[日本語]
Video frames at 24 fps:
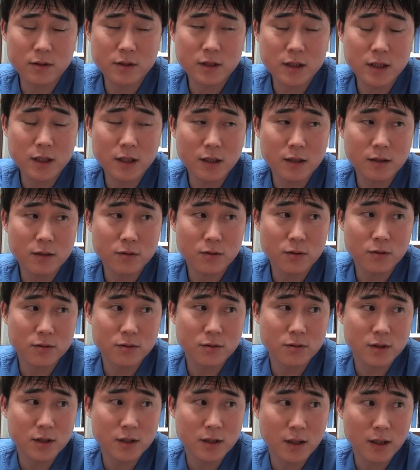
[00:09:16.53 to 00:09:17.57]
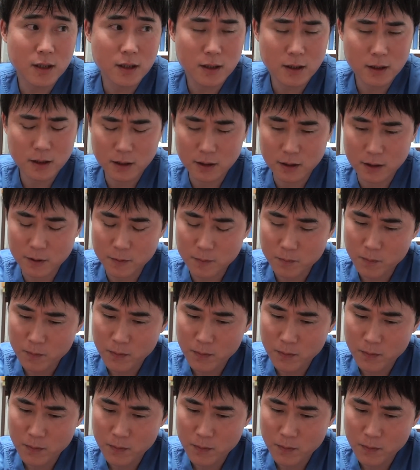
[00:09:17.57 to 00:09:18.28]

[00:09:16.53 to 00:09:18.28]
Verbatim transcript: 申告して